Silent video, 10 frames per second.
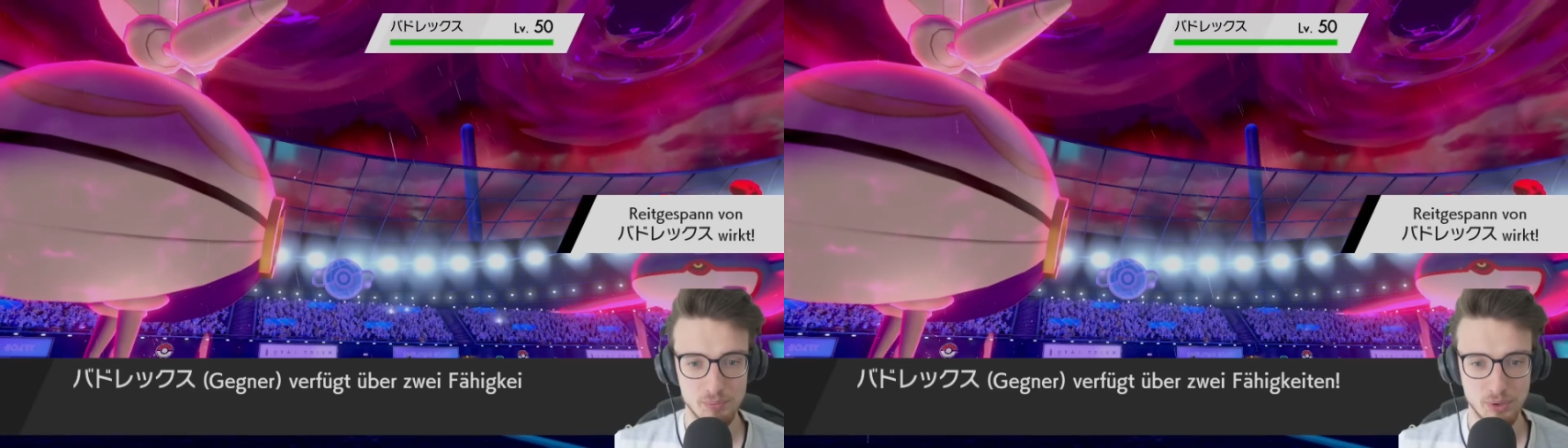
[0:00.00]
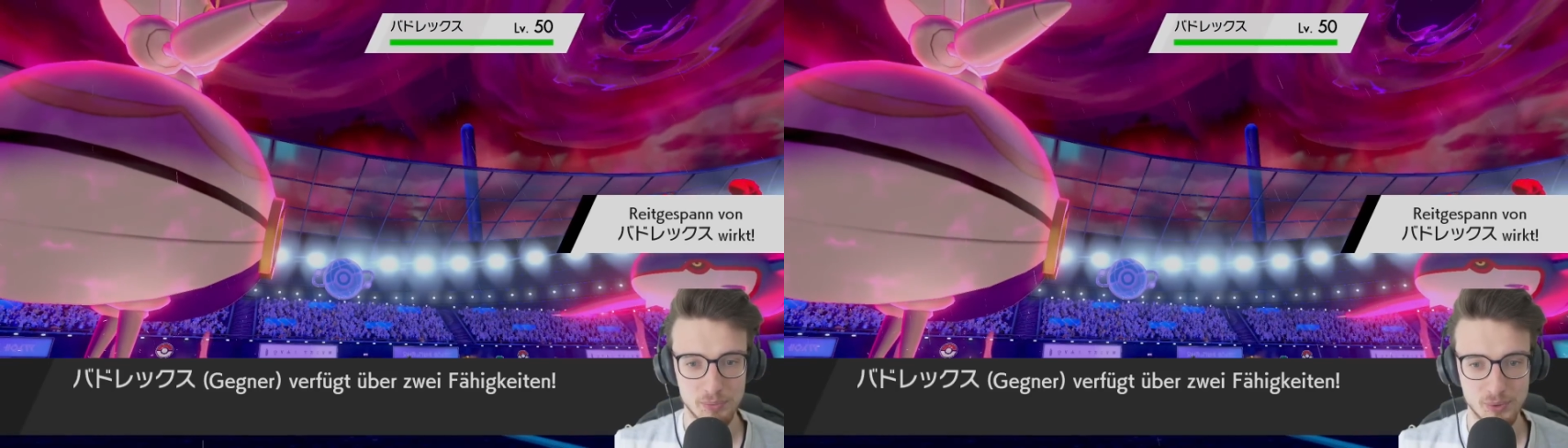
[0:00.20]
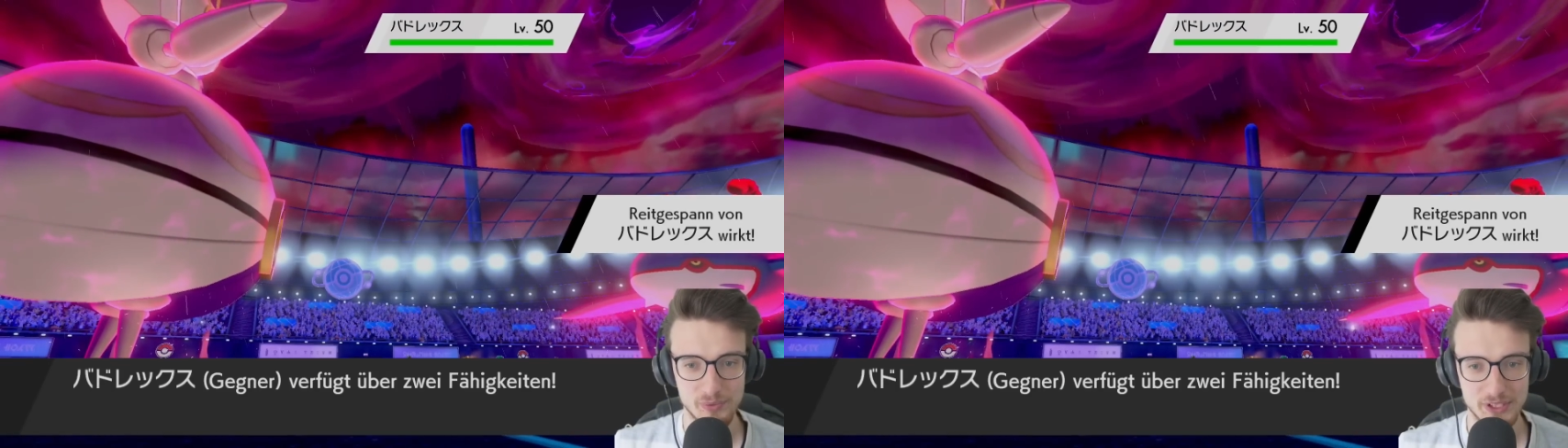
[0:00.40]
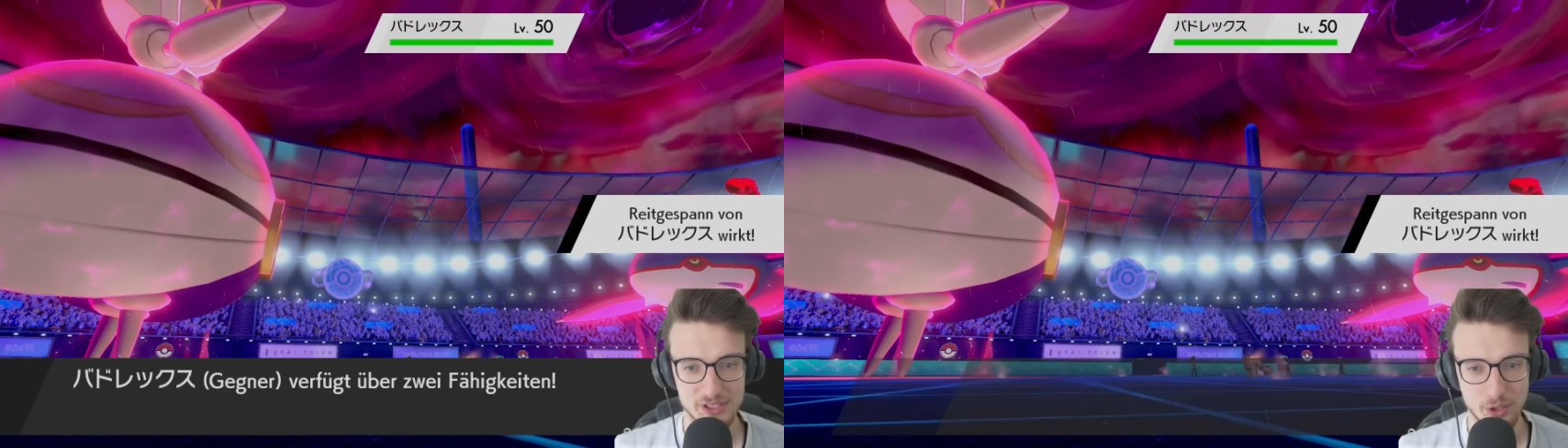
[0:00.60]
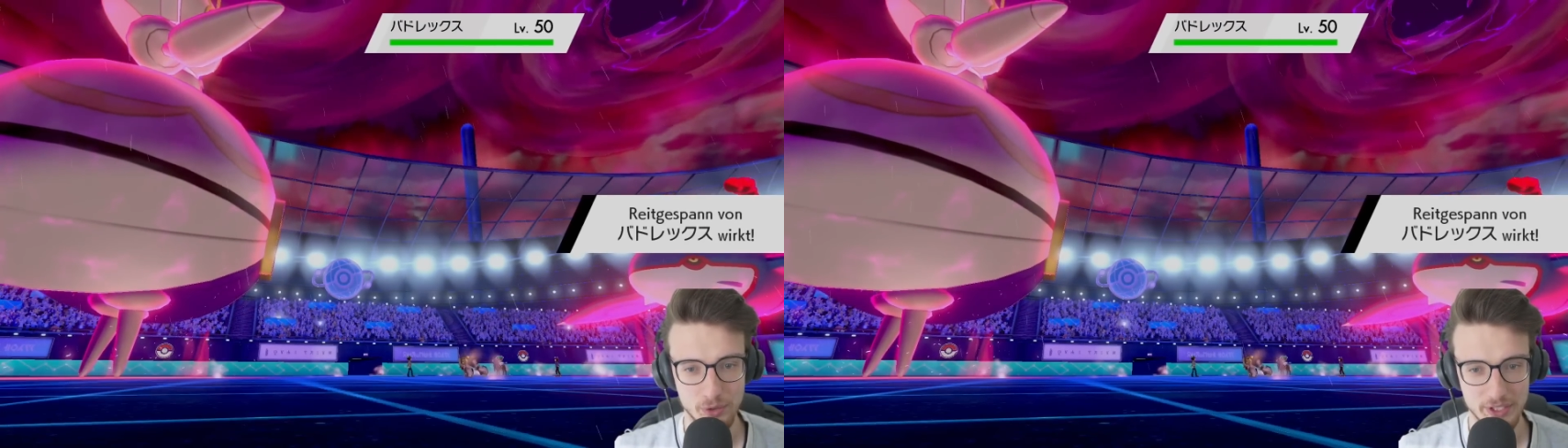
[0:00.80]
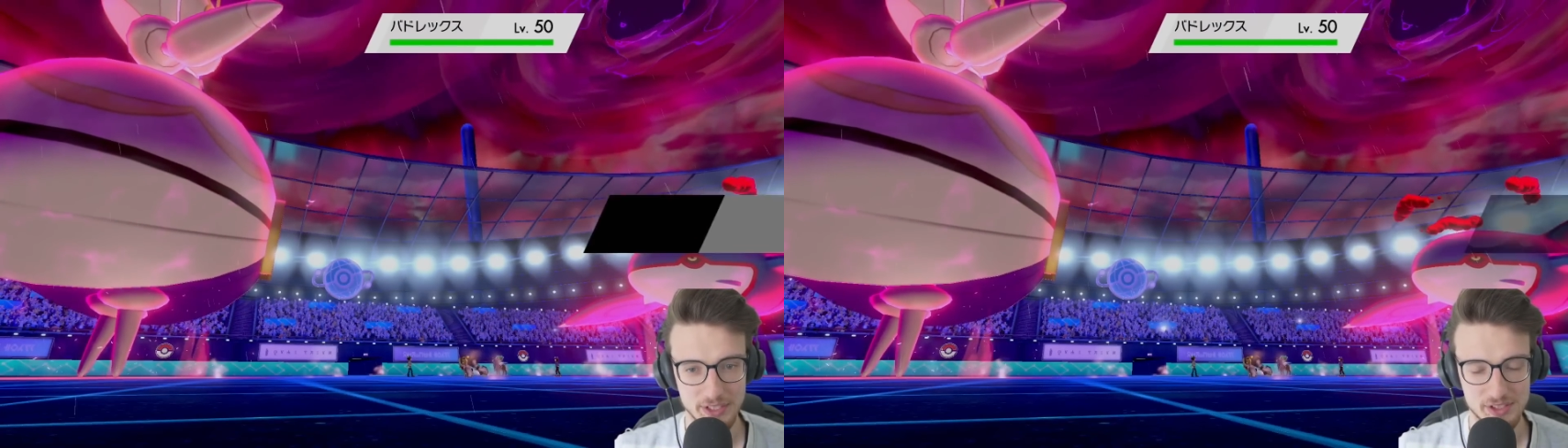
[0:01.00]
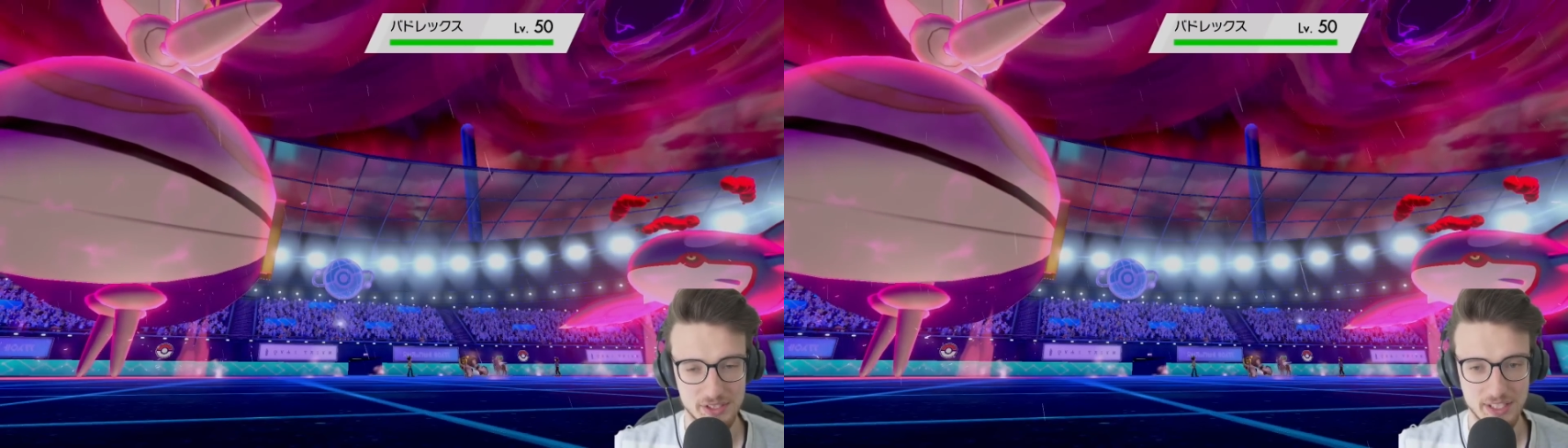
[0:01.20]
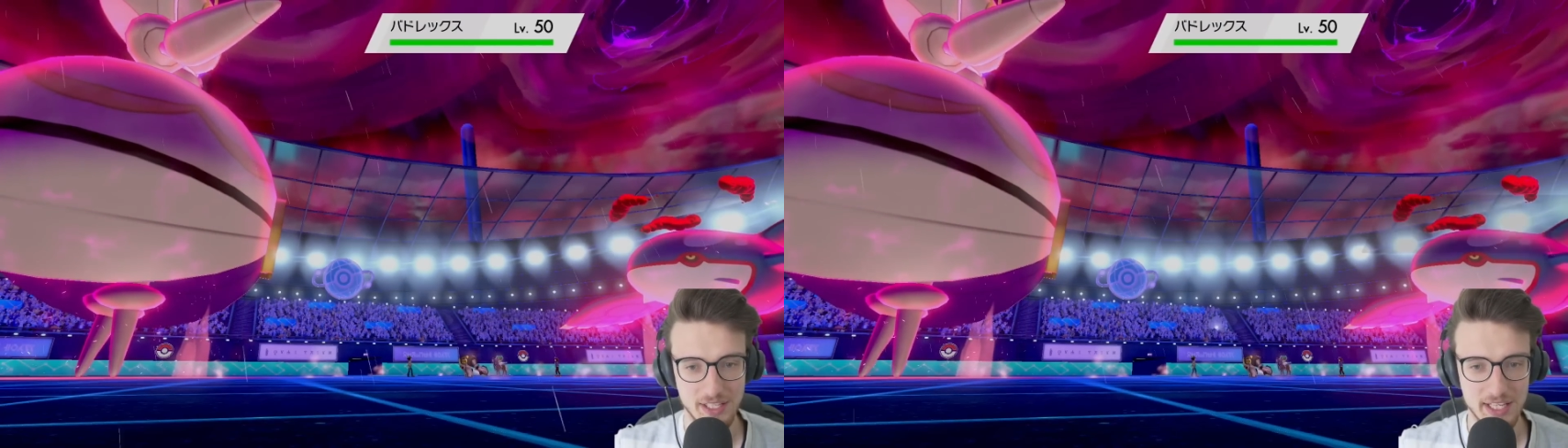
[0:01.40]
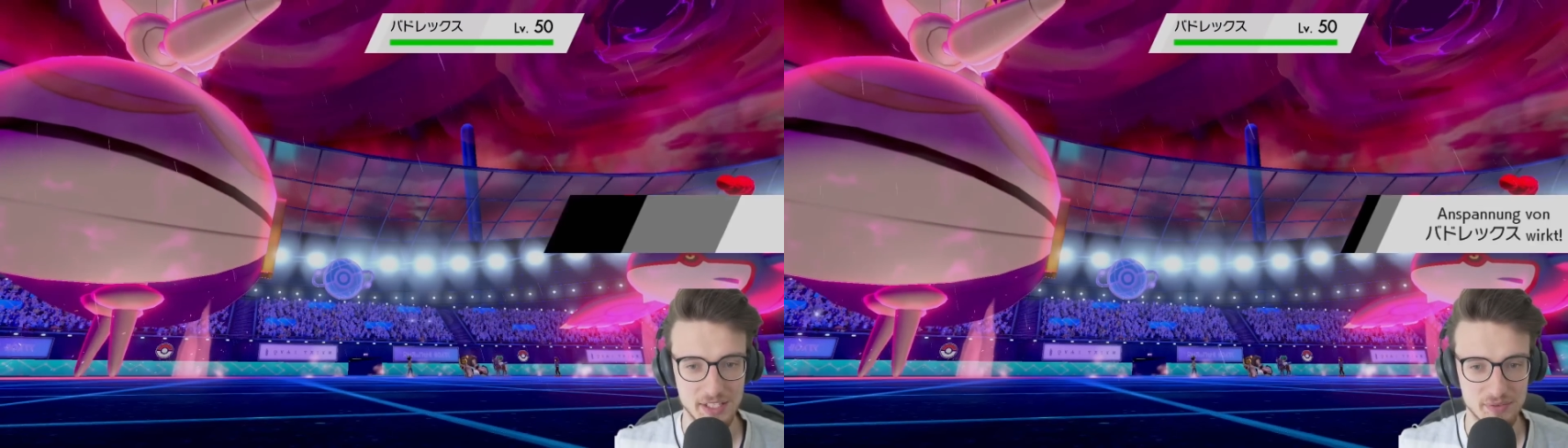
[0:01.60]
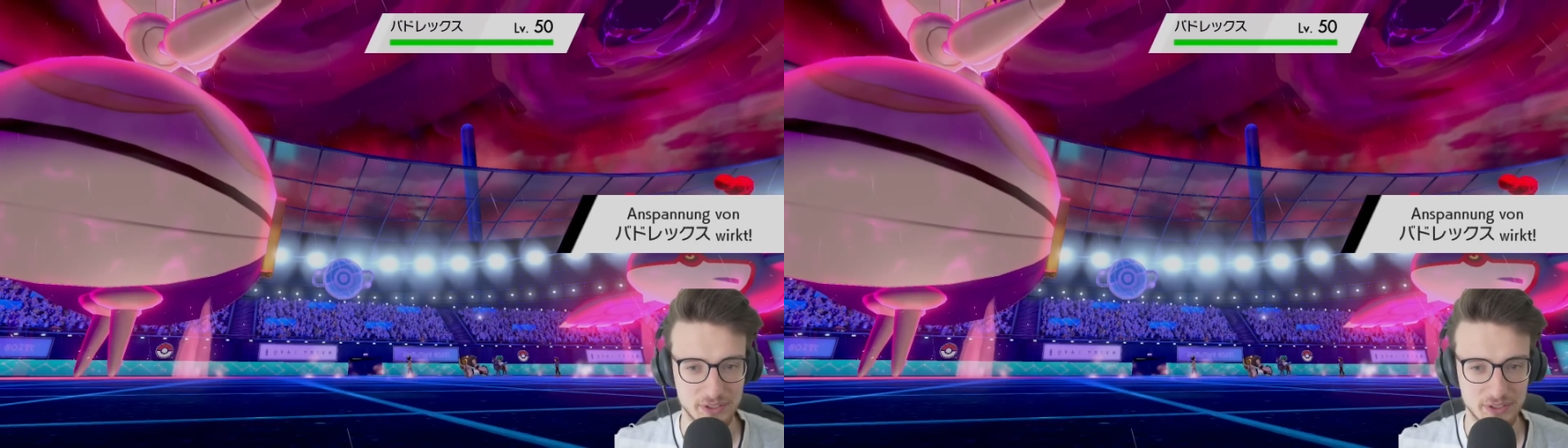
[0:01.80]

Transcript: Popo wird das auch erst gegen Ende,